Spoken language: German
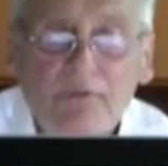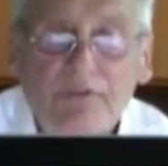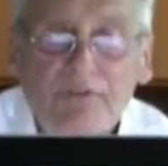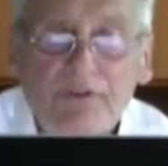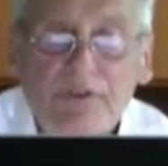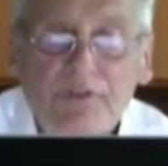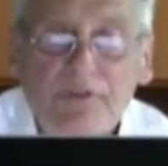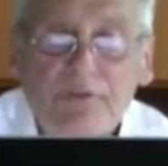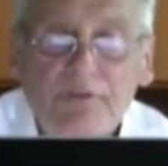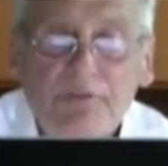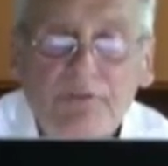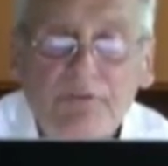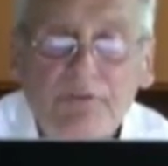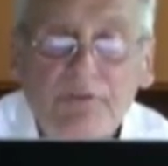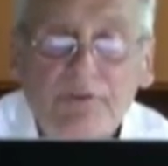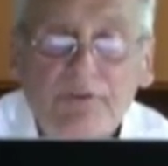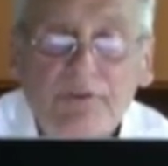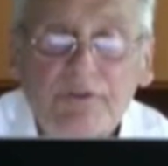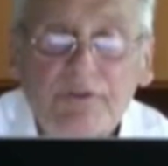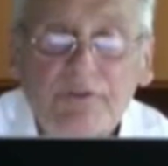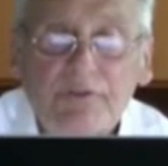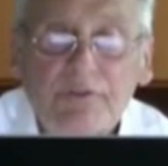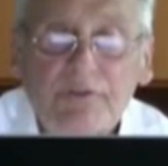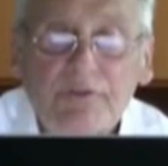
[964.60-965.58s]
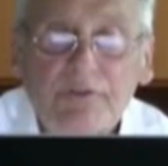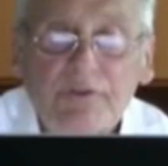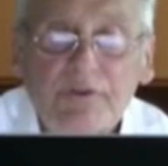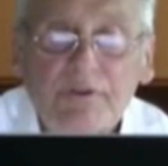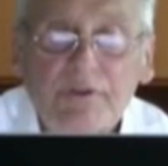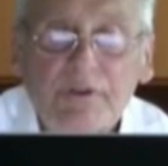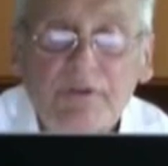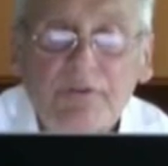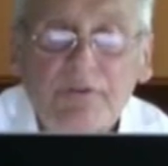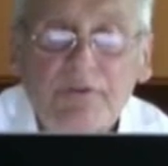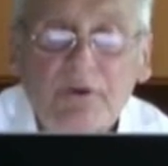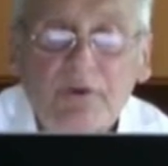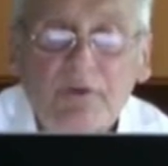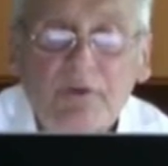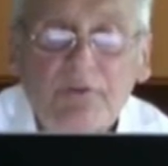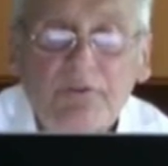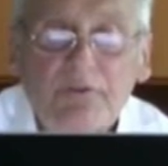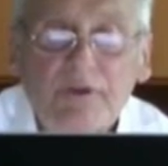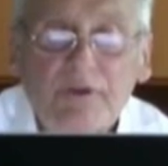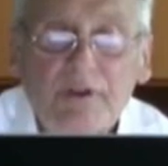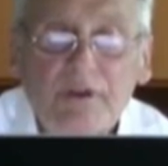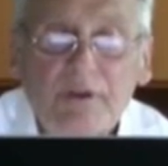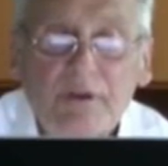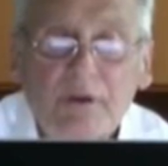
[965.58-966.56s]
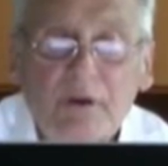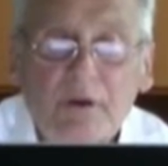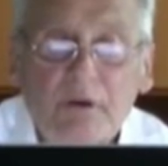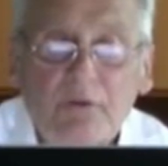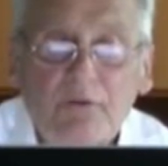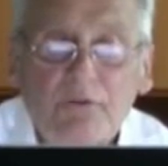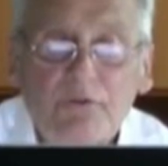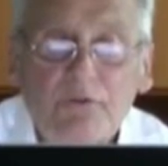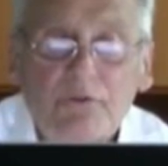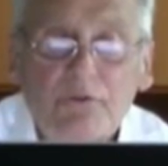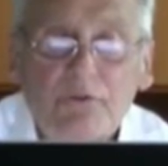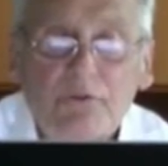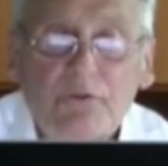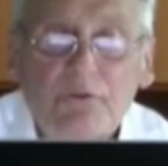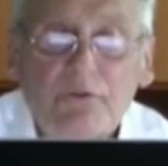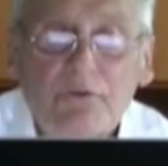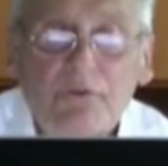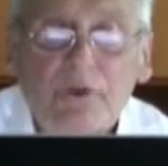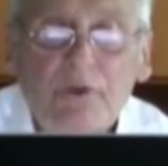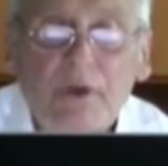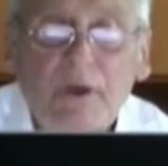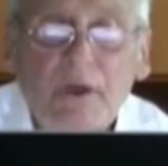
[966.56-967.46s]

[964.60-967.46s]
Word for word: Vizevorsitzende des Auswärtigen Ausschusses